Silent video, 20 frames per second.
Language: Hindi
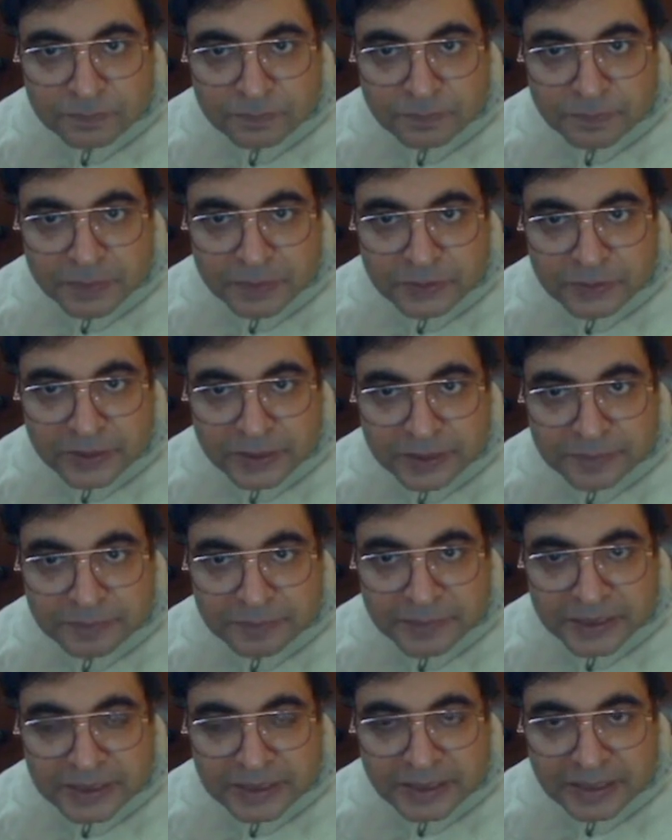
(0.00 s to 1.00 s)
पे तो एक
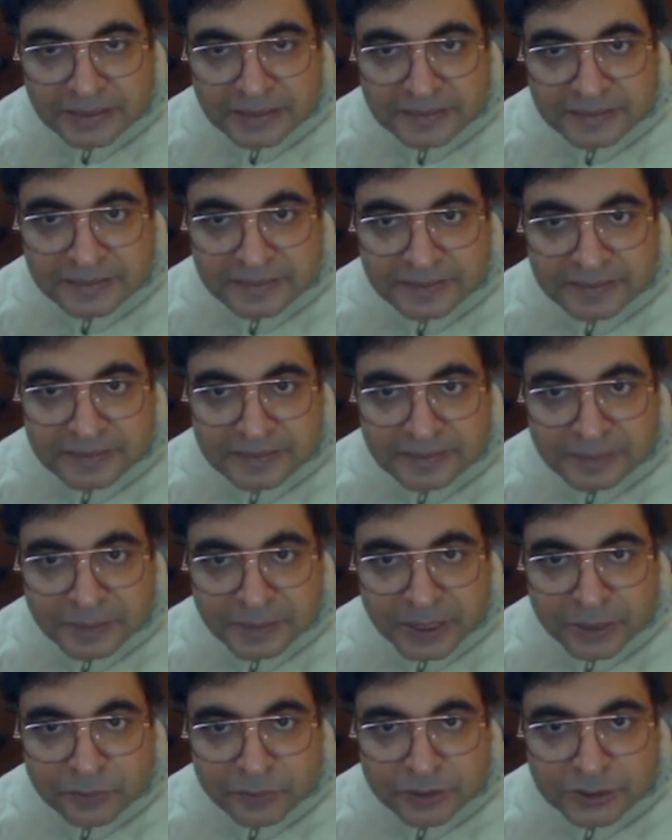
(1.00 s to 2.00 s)
मेजर रेजिस्टेंस सा
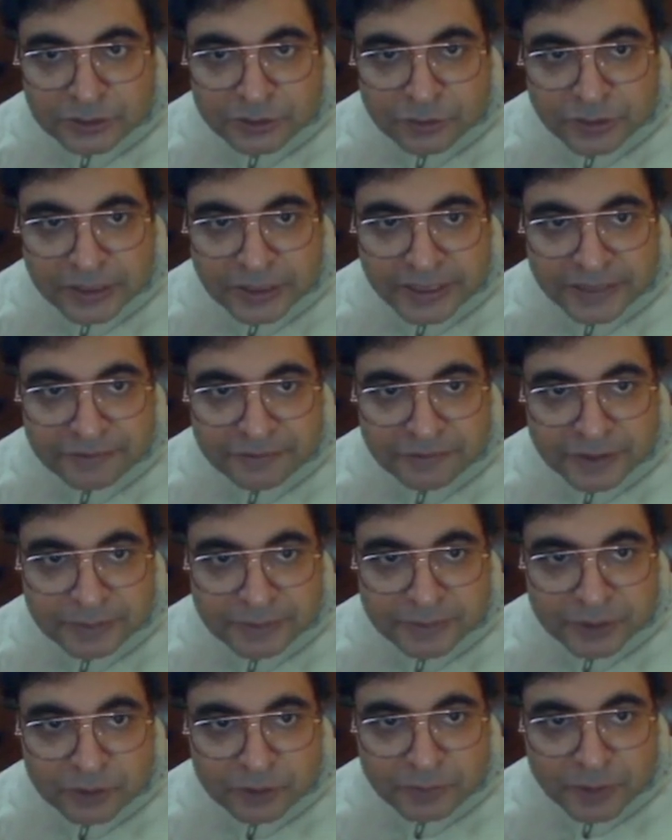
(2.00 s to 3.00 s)
बना हुआ है छोटे टाइम फ्रेम
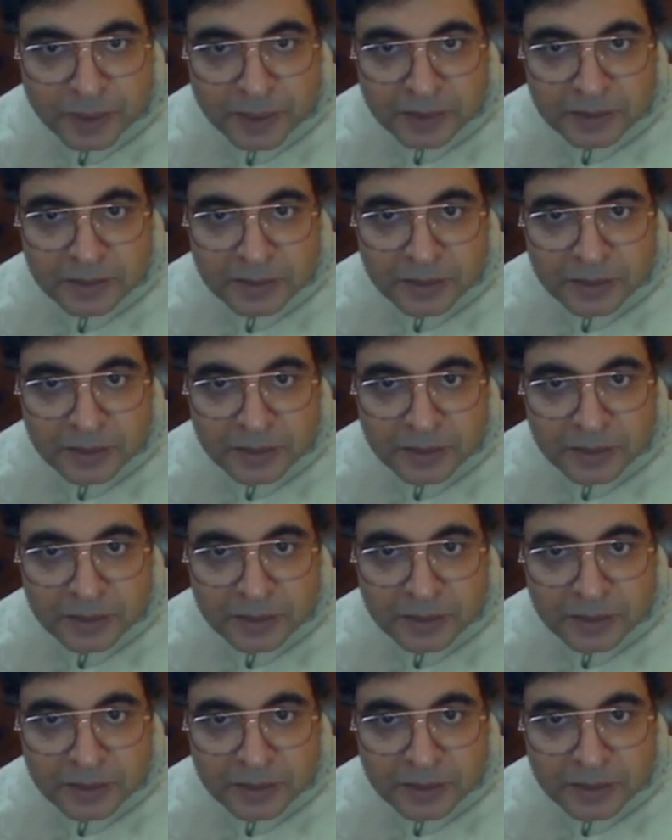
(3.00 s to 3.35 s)
के ऊपर